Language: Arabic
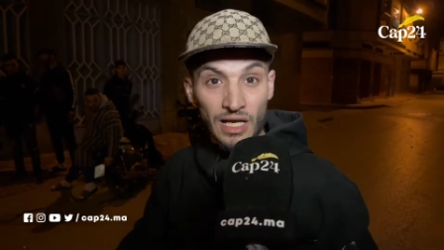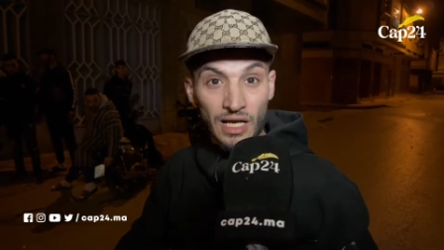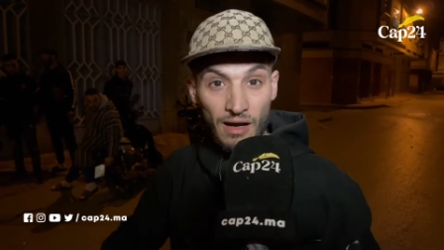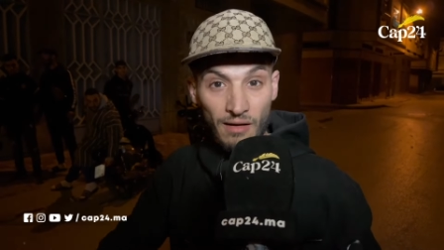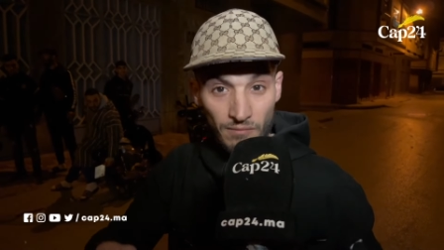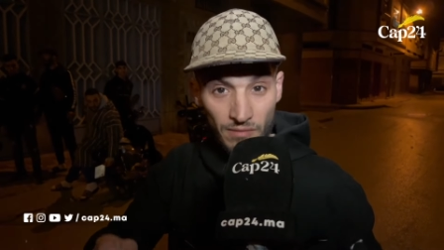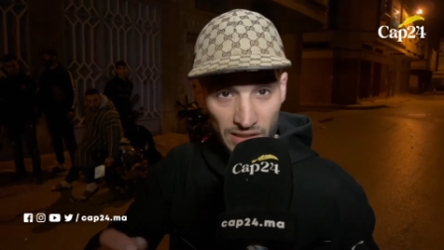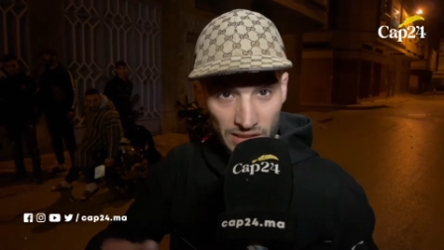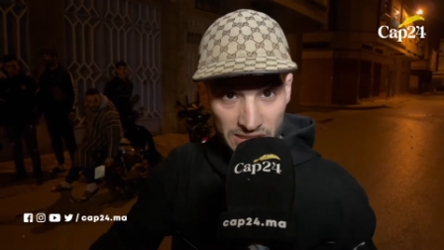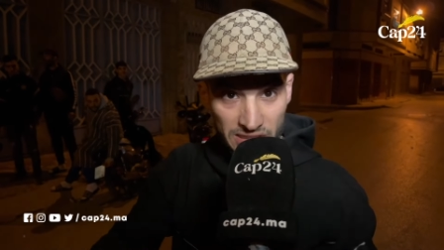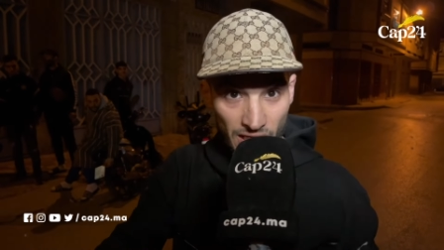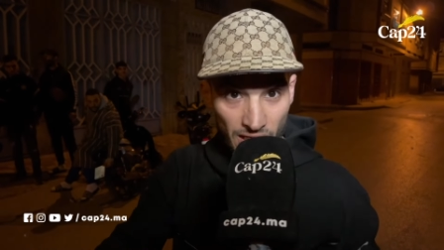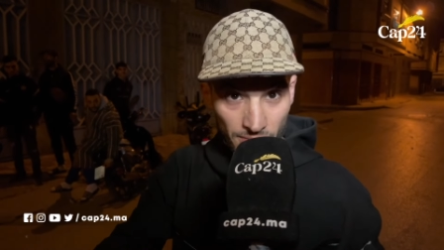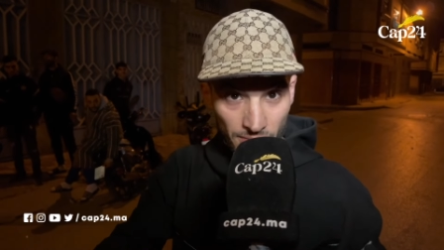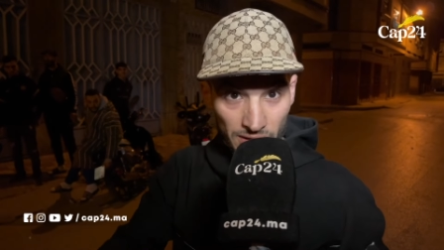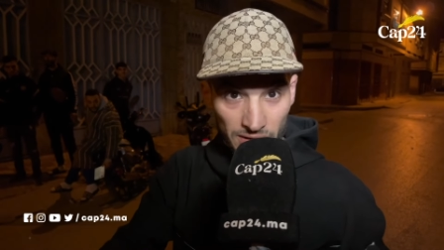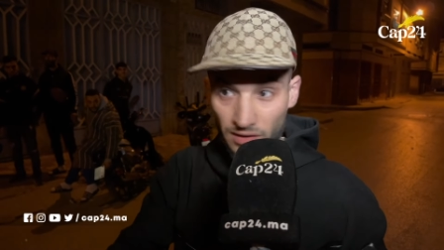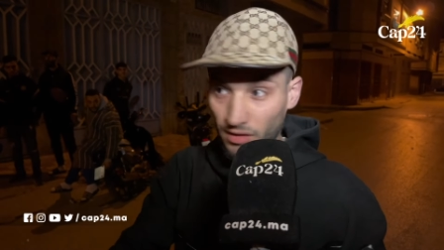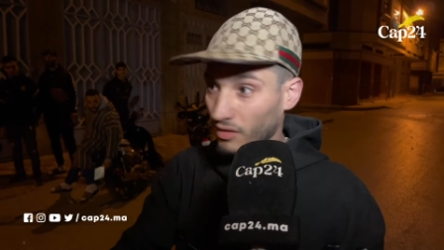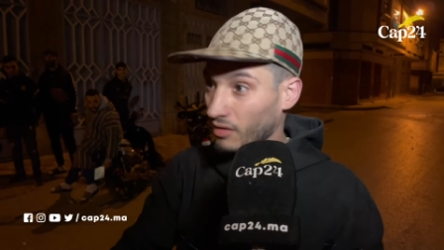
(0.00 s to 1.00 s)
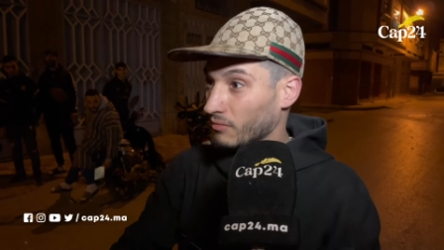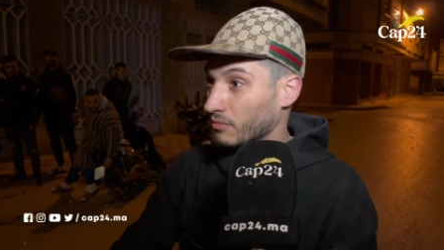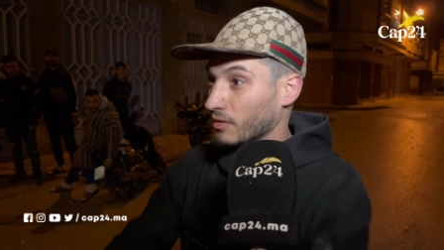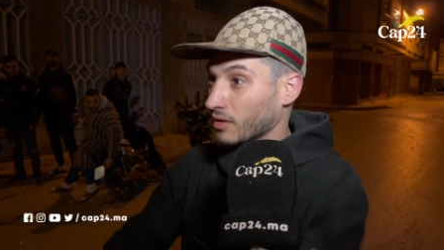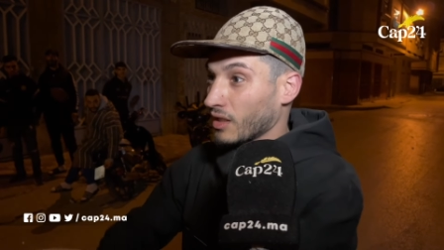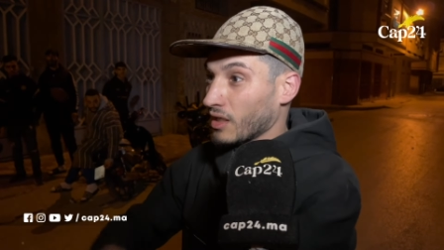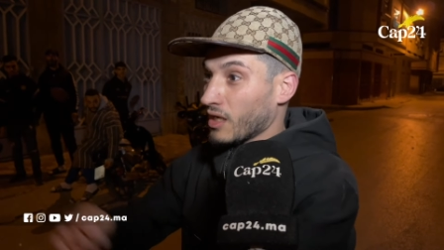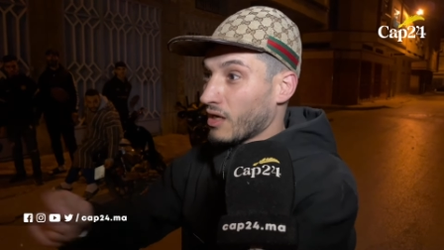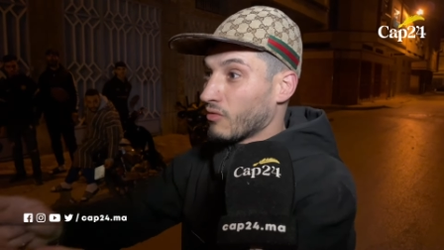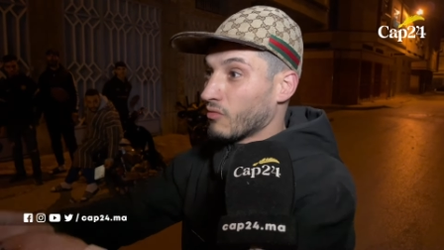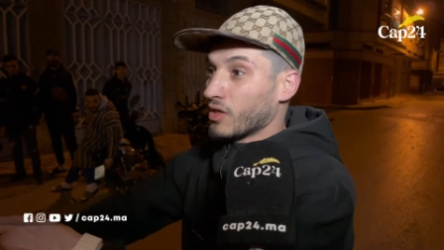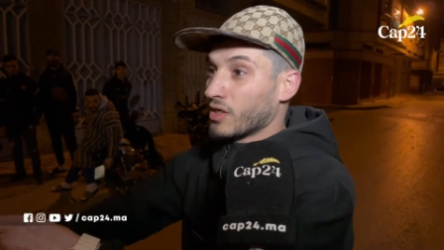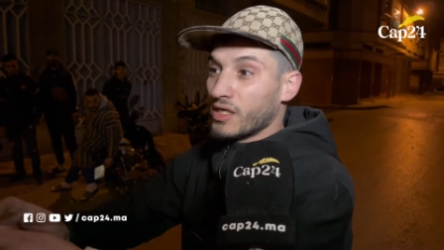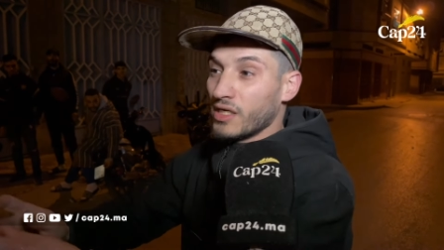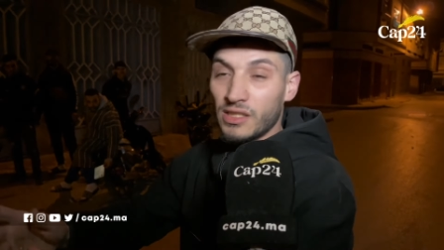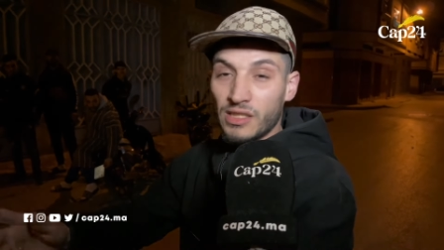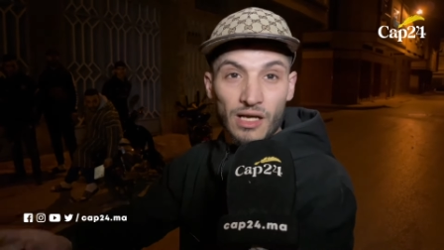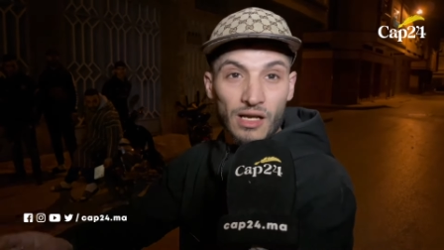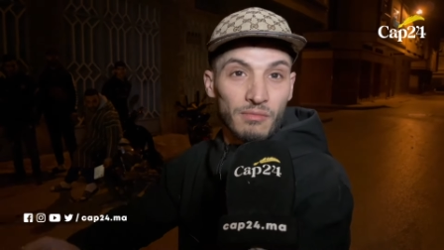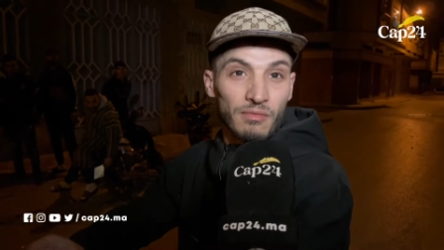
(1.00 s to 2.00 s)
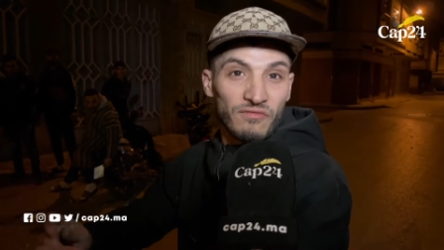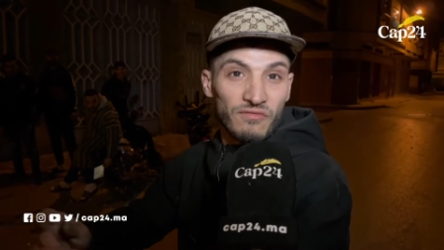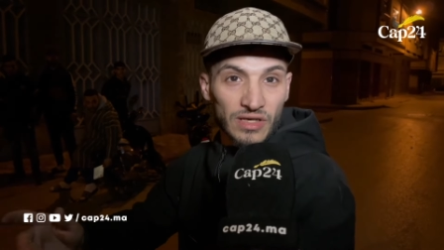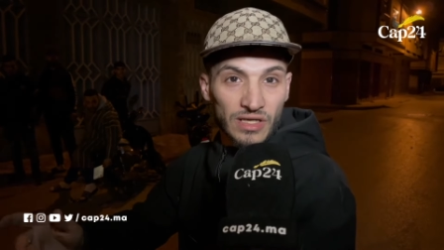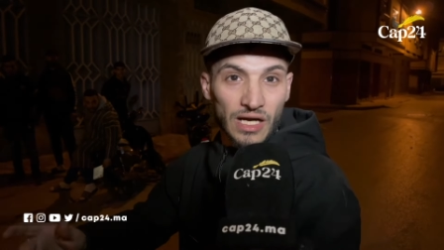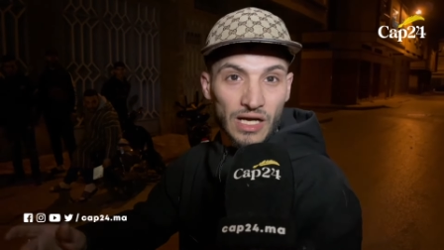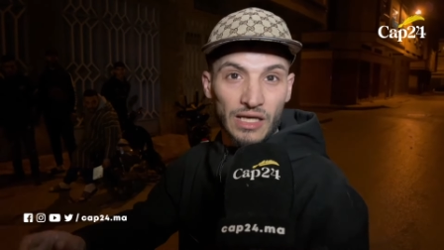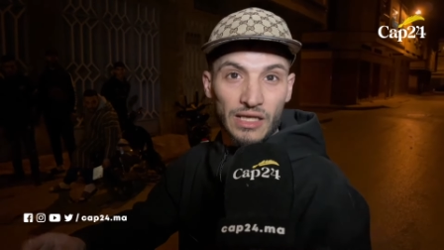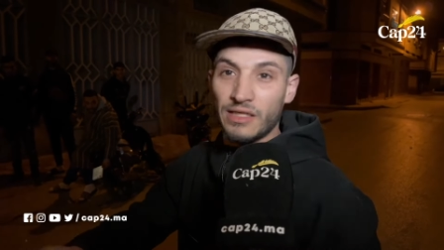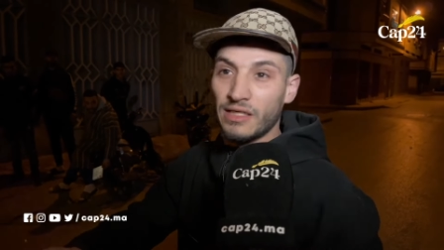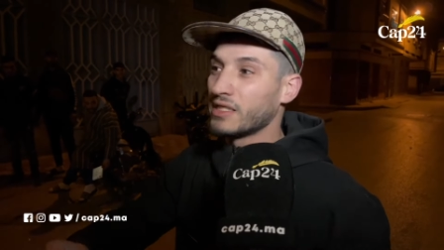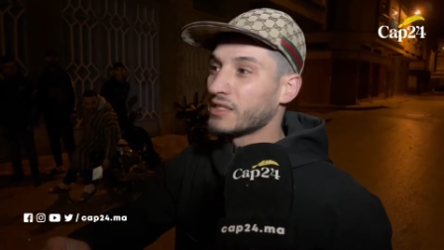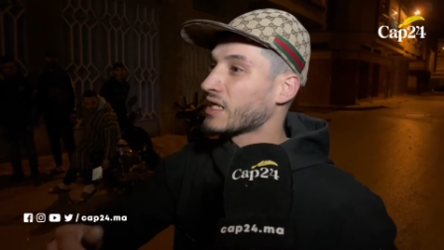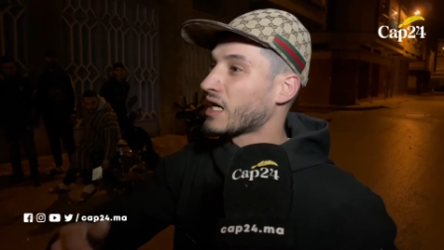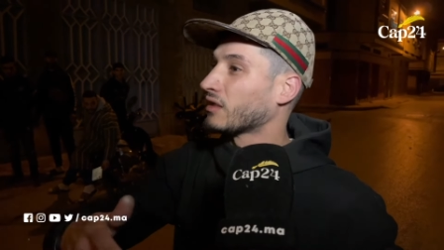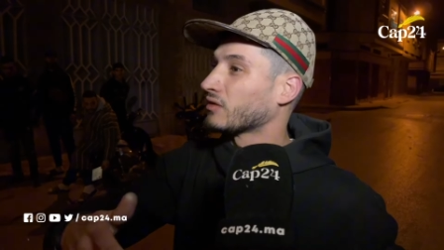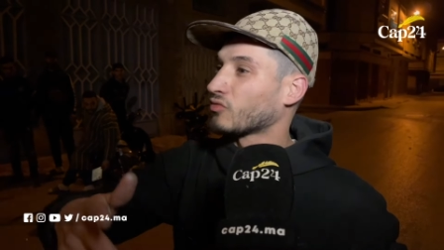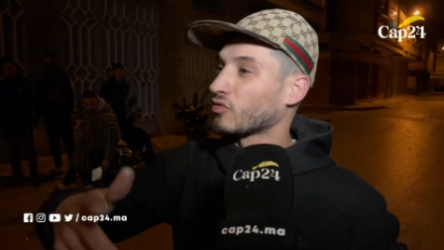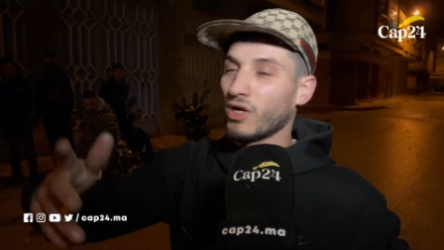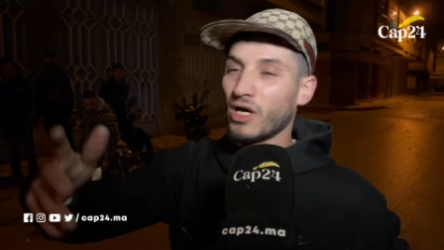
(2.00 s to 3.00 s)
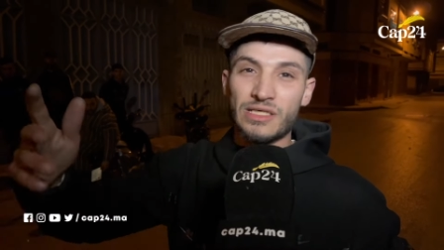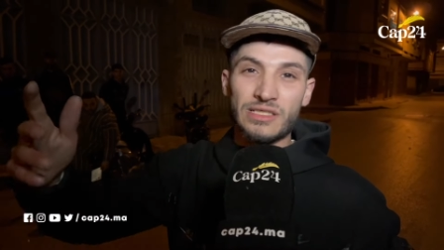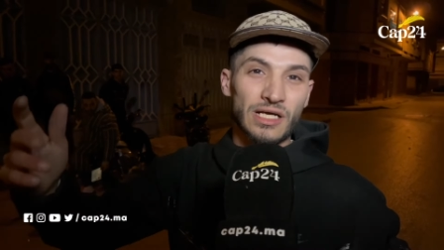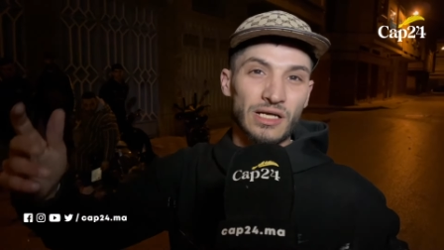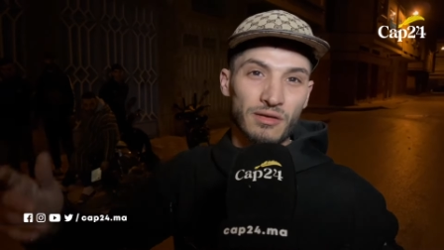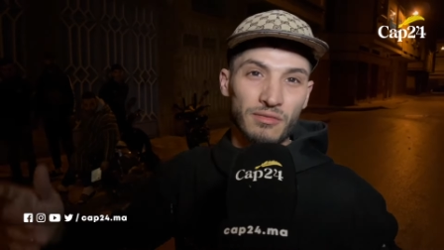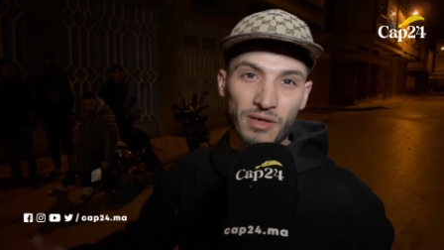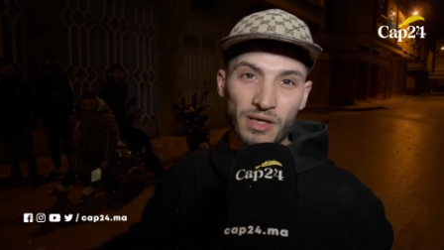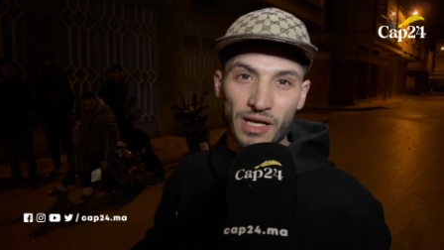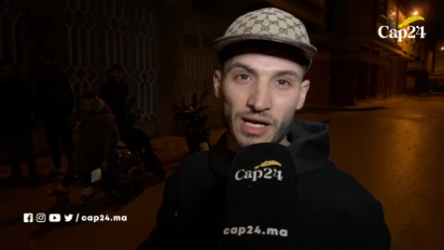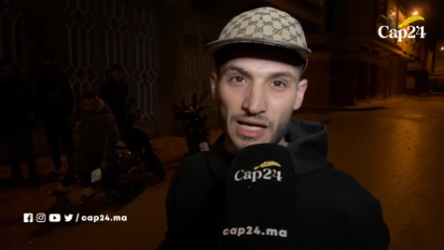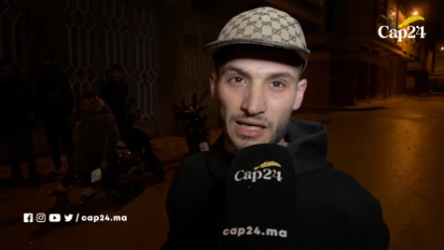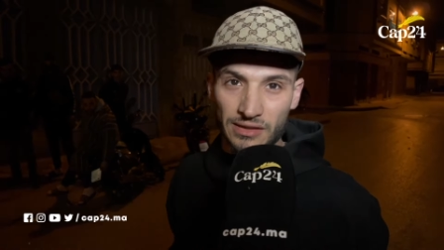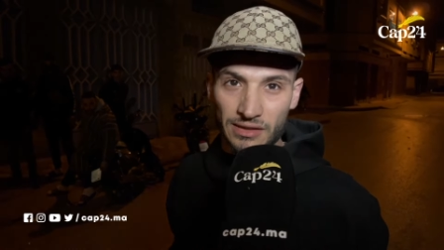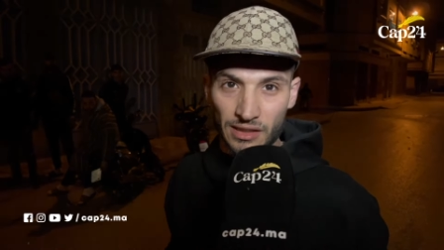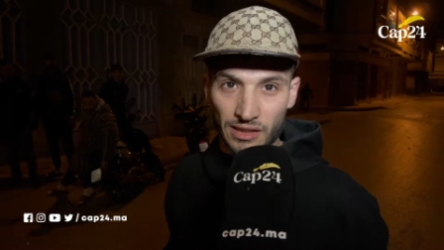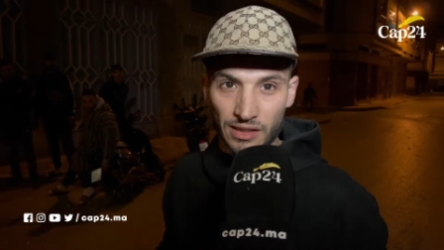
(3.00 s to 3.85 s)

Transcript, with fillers: اما اللي شابر طلب خوا كيضرب بيا قنس عنده الازر كبير عند